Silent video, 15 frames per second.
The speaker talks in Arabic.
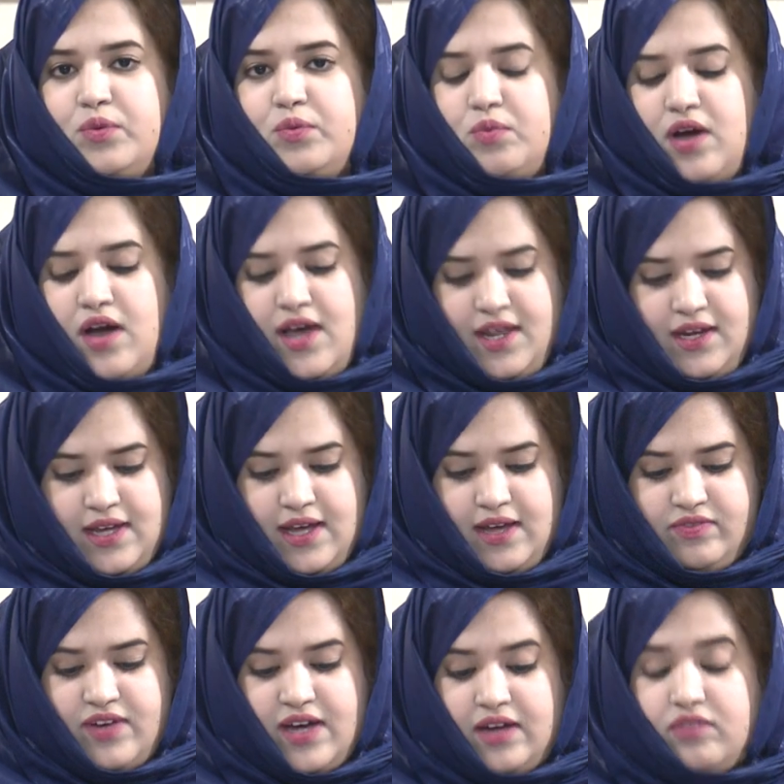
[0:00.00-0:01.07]

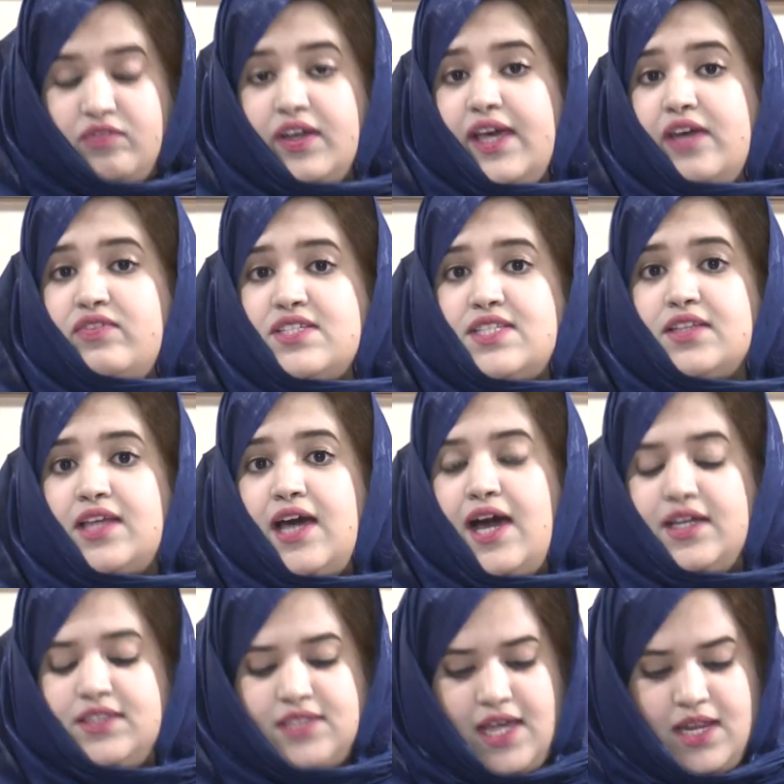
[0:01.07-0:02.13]
والآفاق فكيف
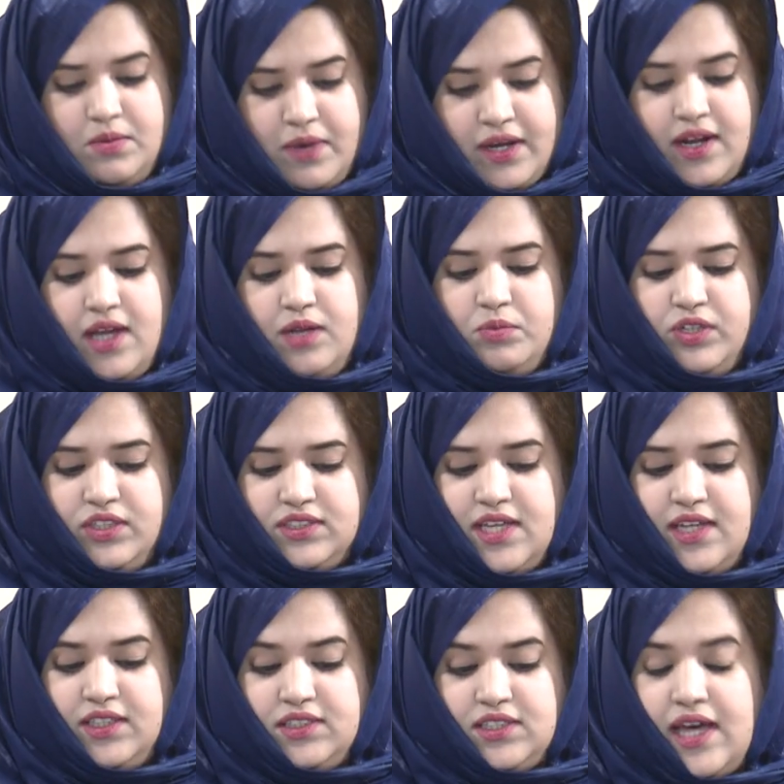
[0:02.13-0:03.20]
استطاعت المرأة
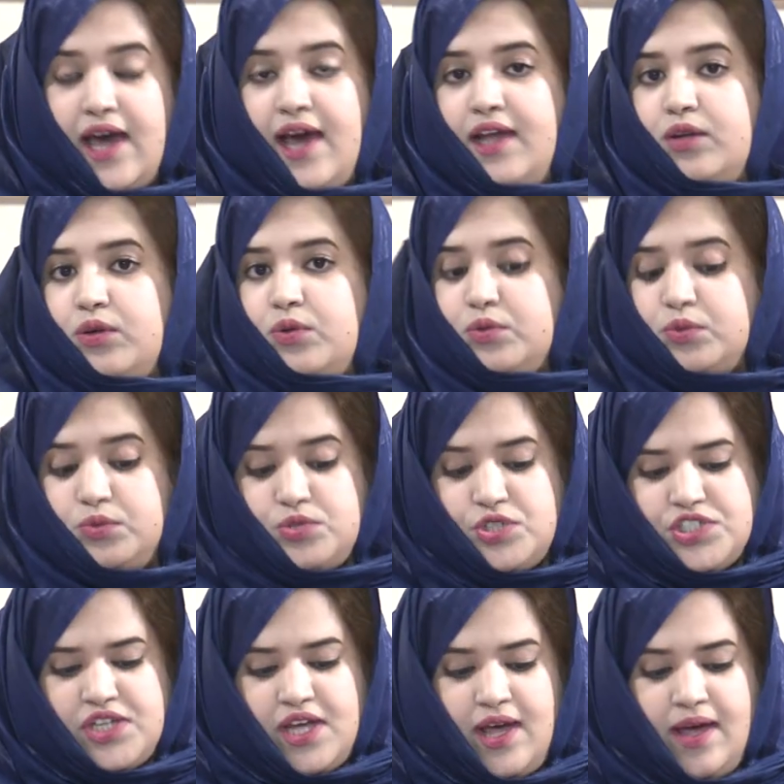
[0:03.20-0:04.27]
الموريتانية
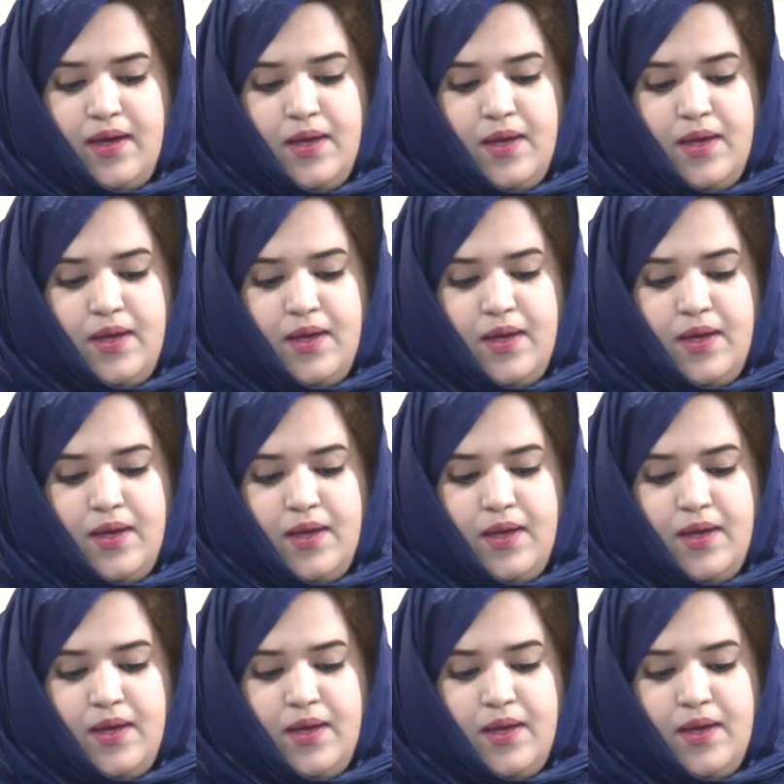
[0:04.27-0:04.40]
الخروج